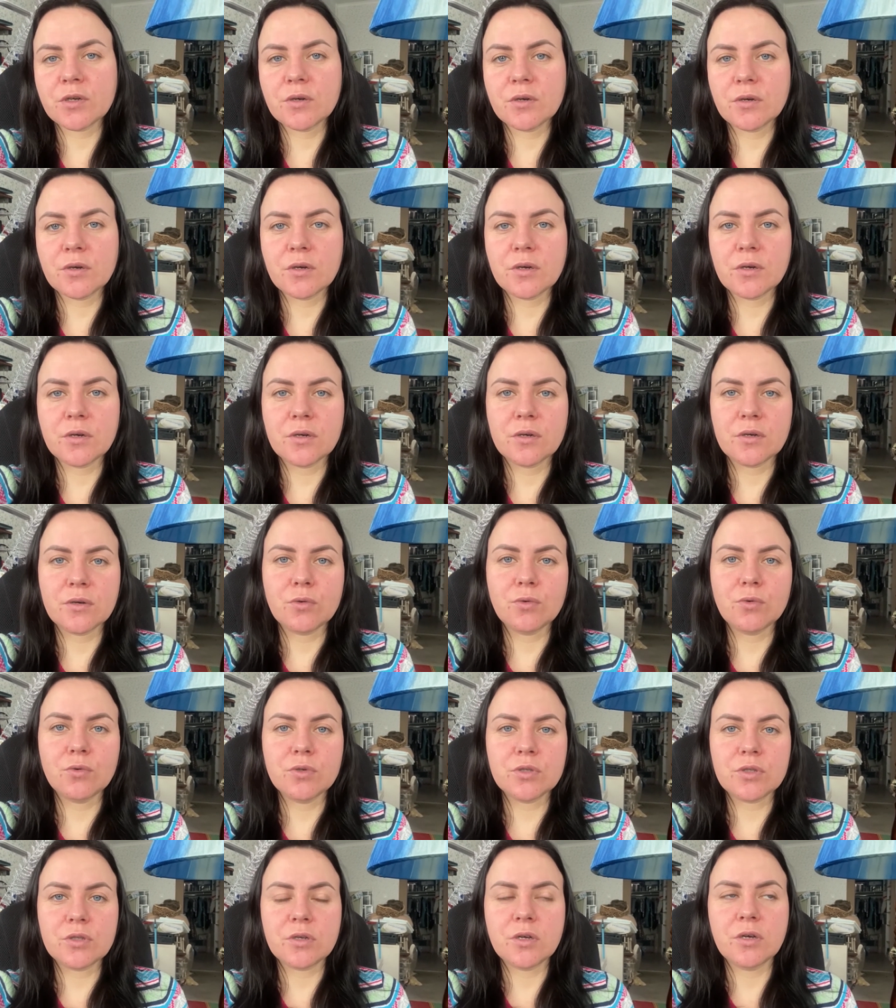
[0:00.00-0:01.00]
э,
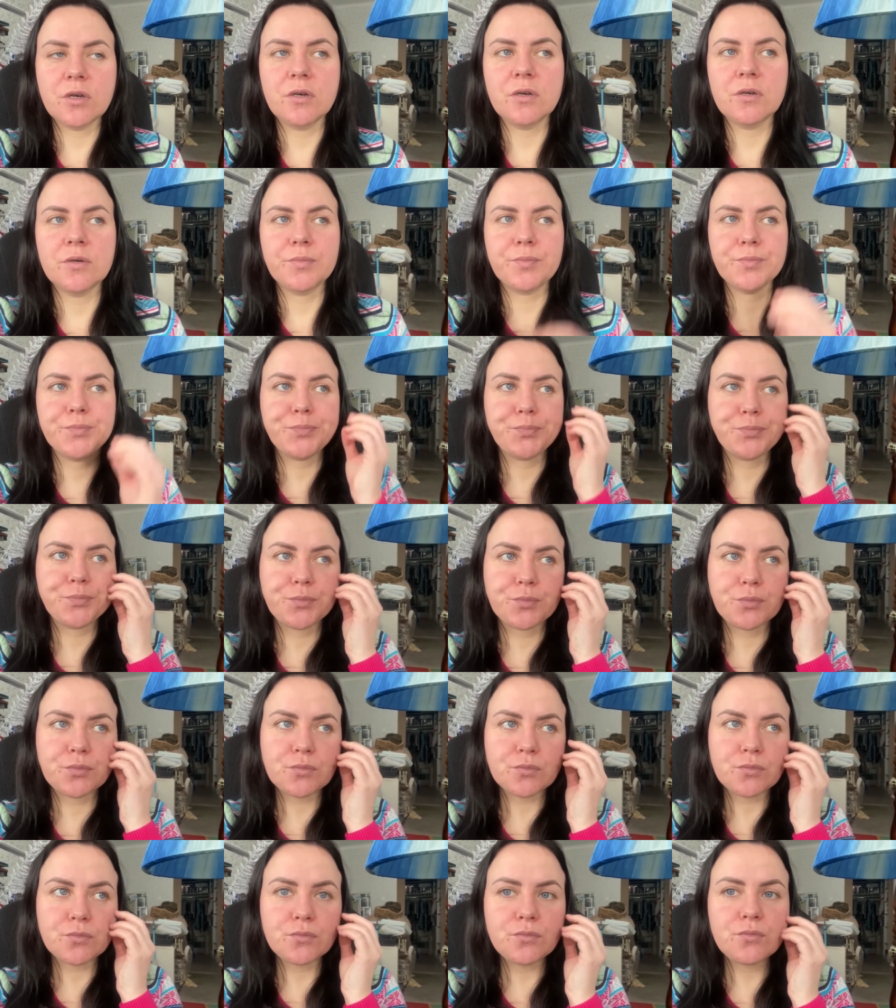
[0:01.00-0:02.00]
от
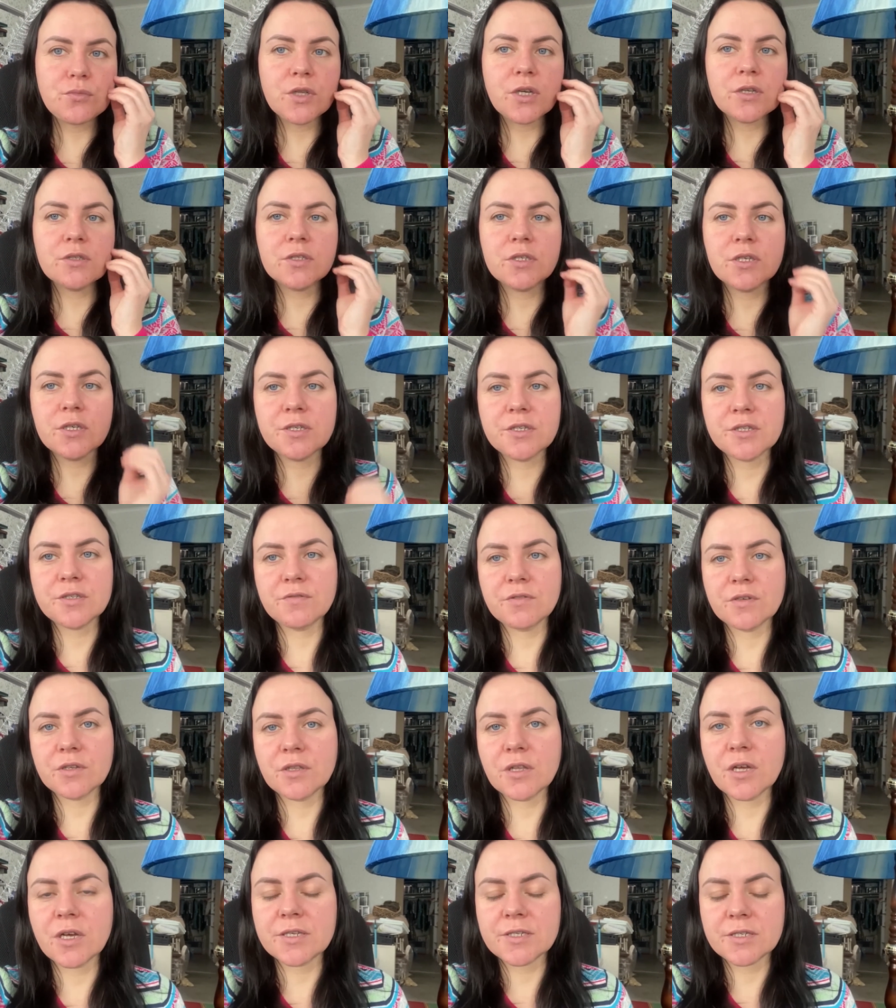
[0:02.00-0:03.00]

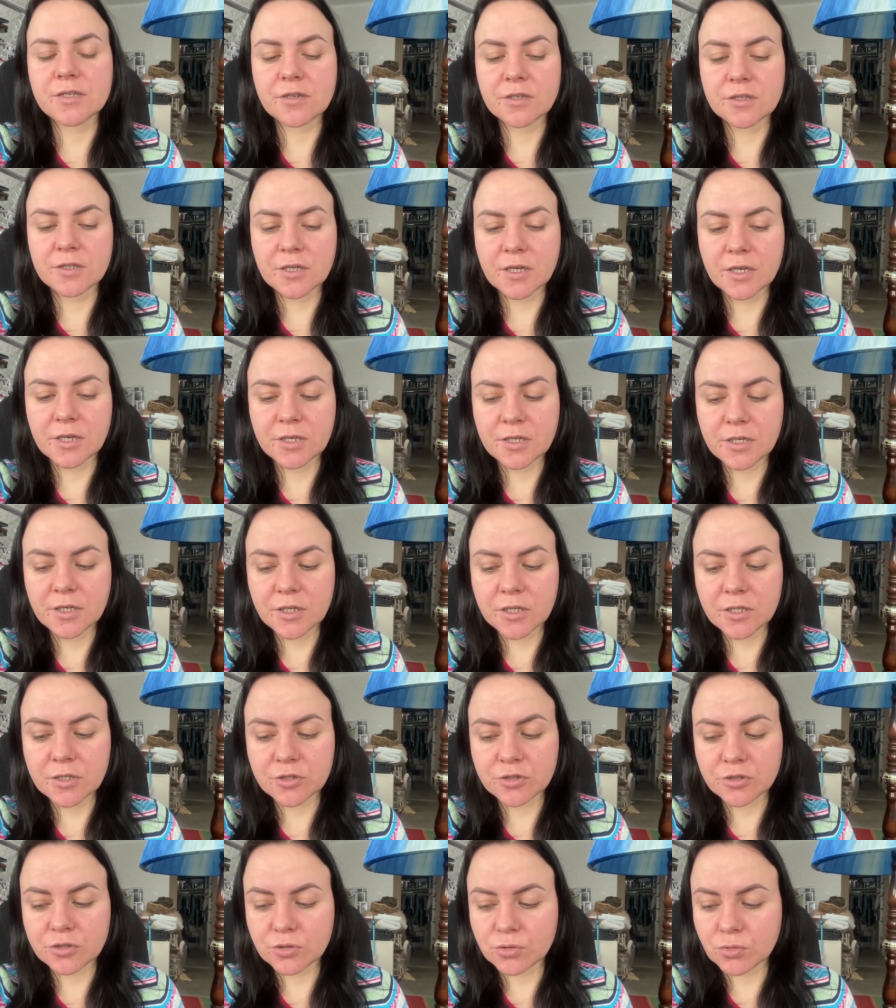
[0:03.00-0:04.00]
действия лазера
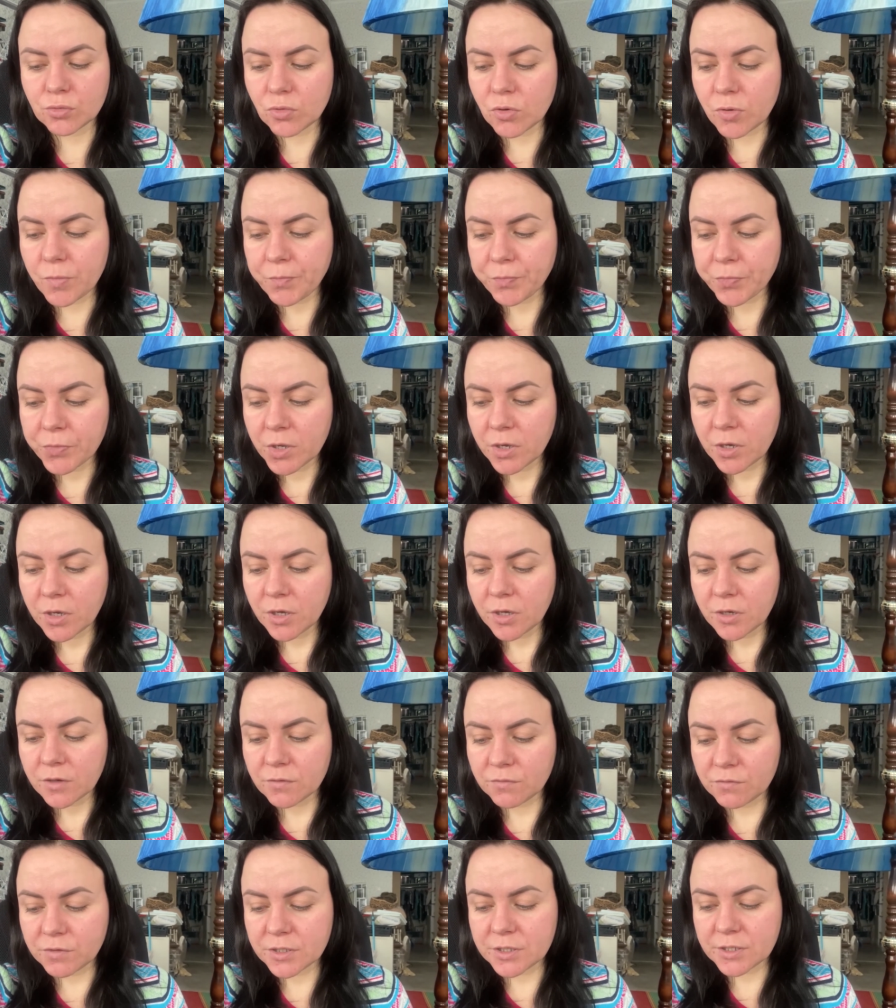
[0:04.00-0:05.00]
такие, что
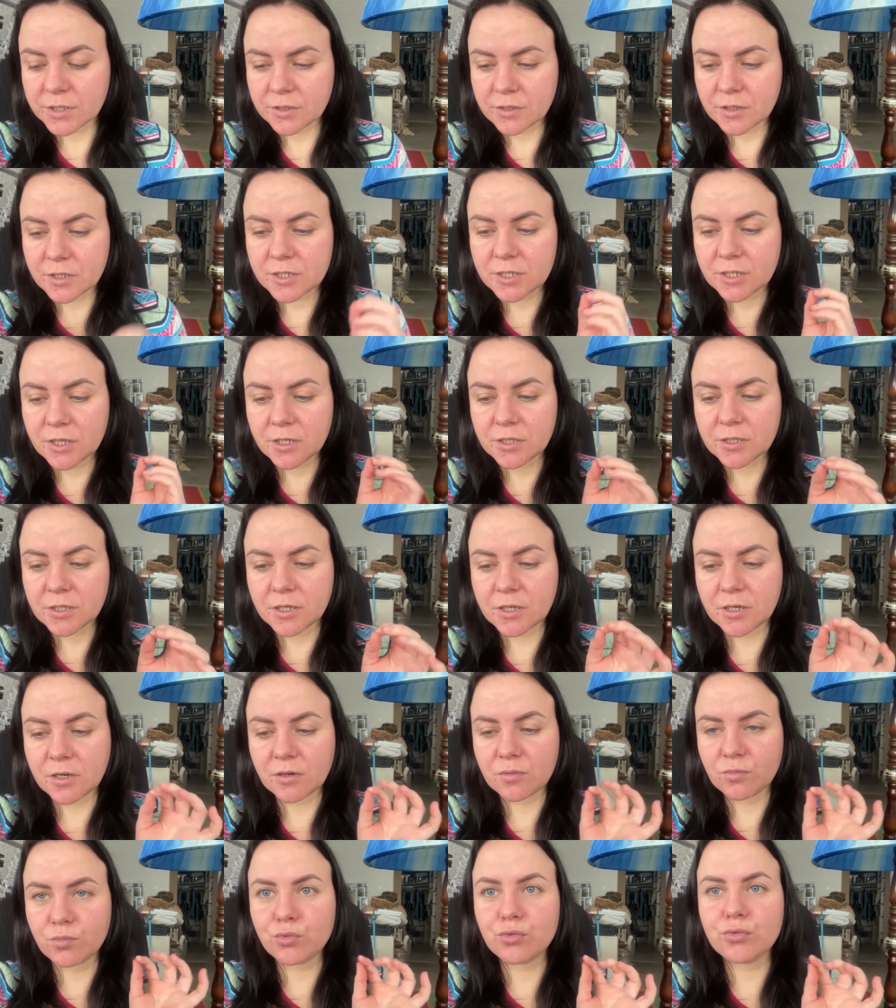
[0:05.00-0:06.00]
в этой насадке
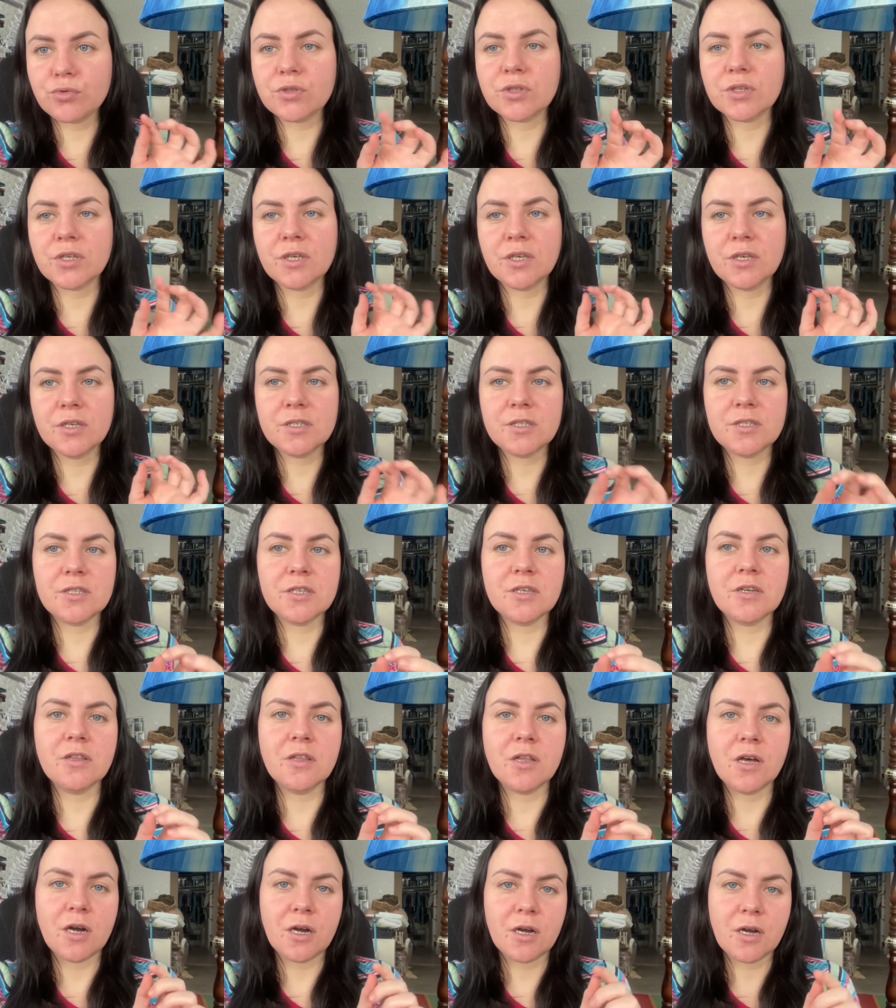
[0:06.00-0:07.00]
как будто есть
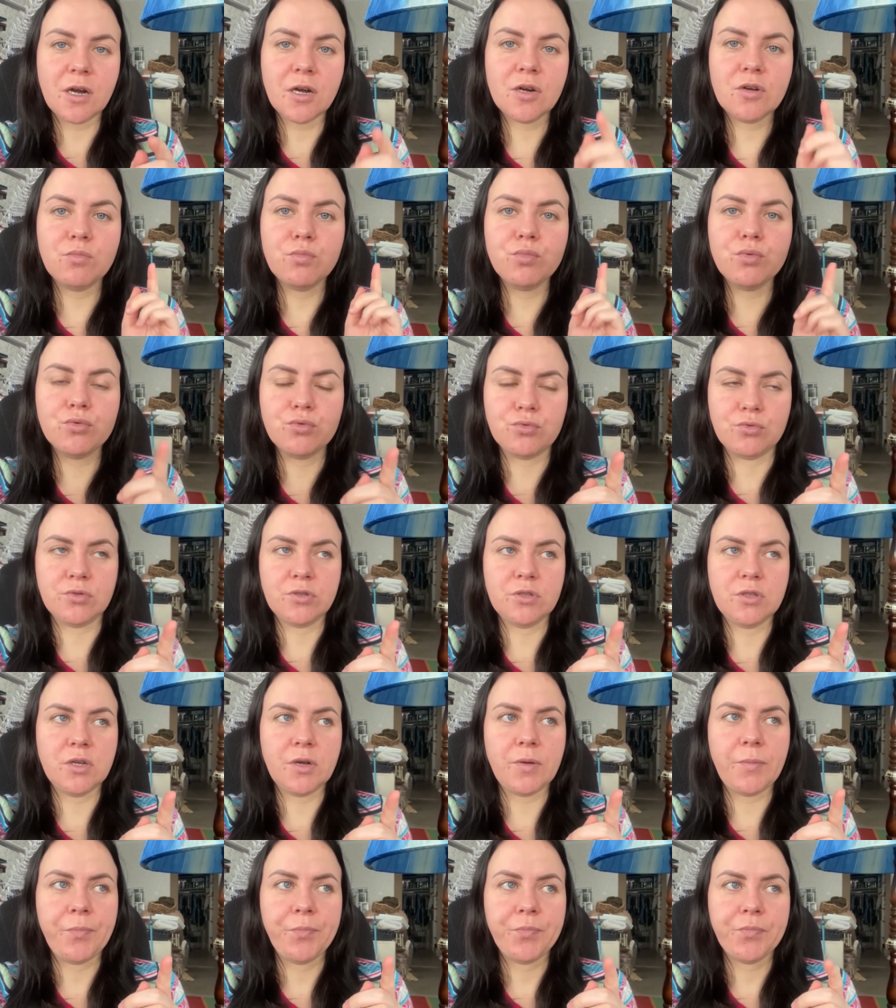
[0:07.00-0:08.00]
игла, как
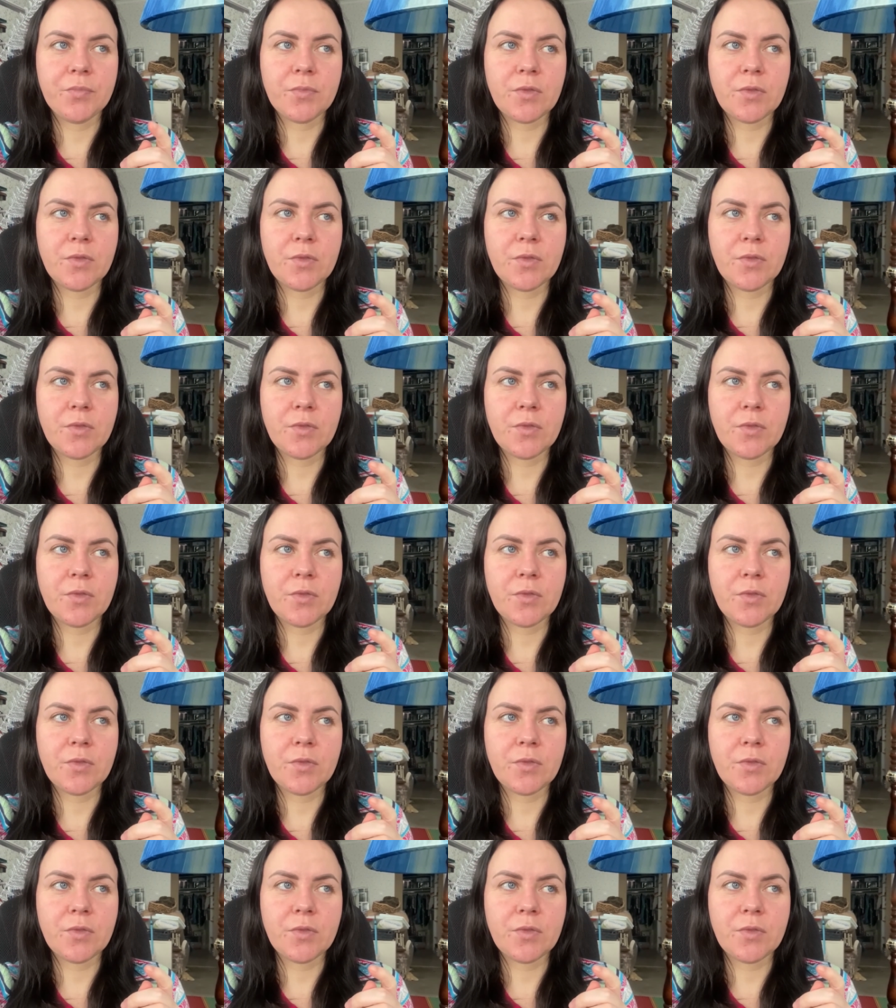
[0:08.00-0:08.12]
будто.